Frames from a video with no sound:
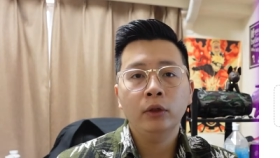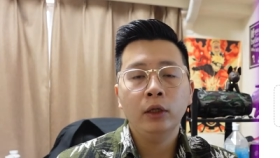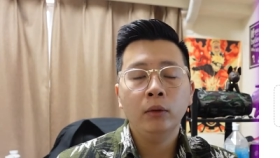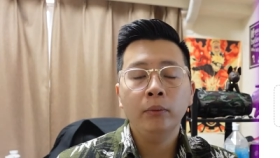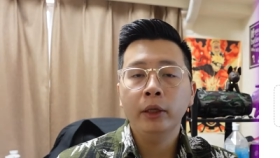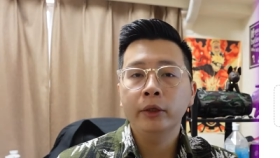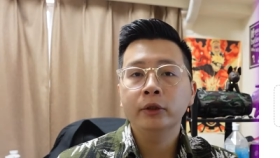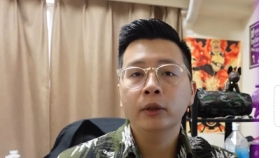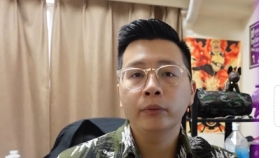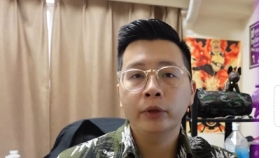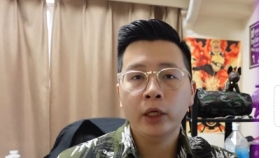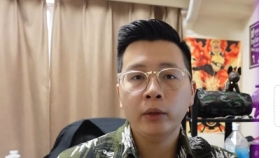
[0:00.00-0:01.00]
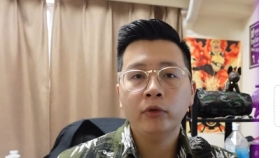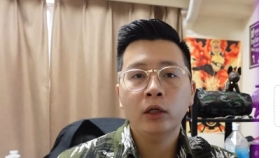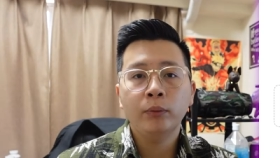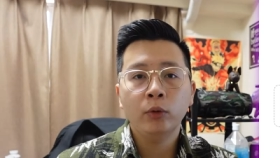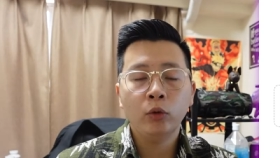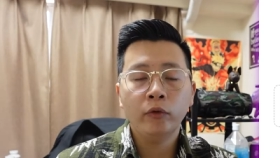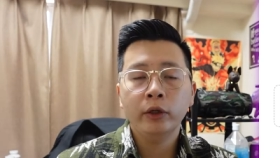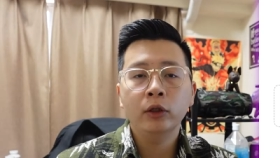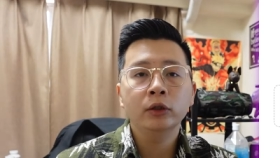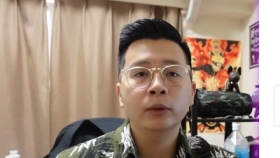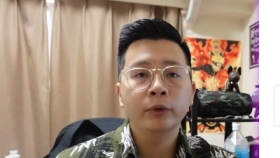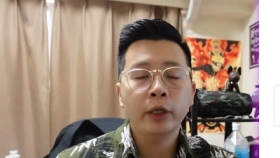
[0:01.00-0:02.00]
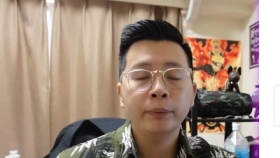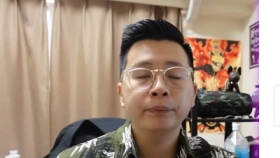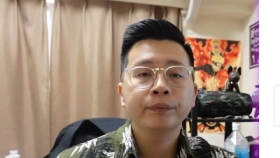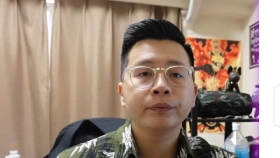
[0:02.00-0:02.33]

tên là main.tf và provider.tf